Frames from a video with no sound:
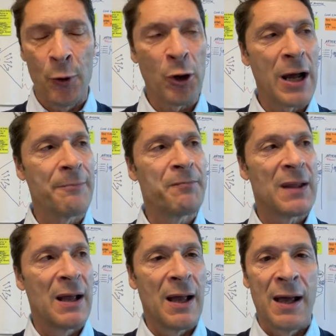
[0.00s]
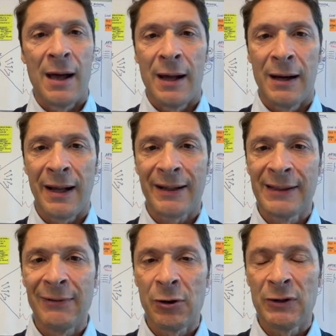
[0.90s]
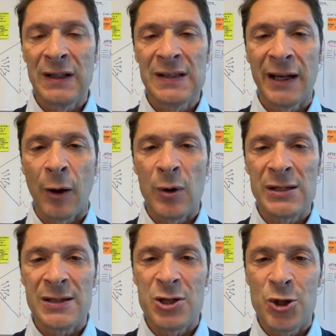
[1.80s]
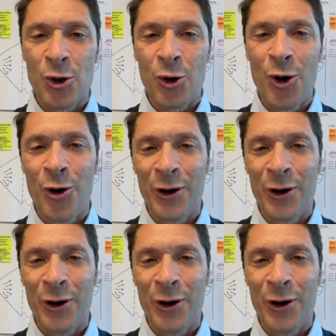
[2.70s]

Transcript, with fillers: Ora, la cattiva notizia è che questa è solo